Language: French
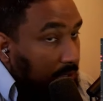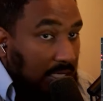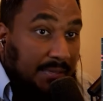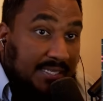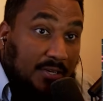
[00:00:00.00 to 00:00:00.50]
Ok,
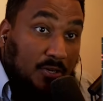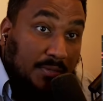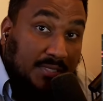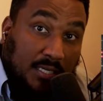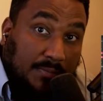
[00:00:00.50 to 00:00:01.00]
mais ça a
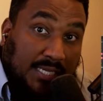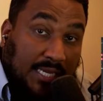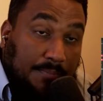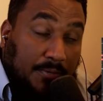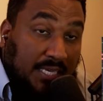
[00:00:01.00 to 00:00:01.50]
commencé comme ça à
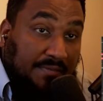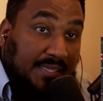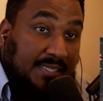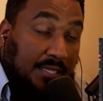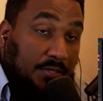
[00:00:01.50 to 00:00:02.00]
l'époque
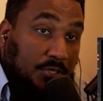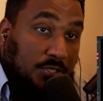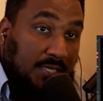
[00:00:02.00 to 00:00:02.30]
avec Sardoche,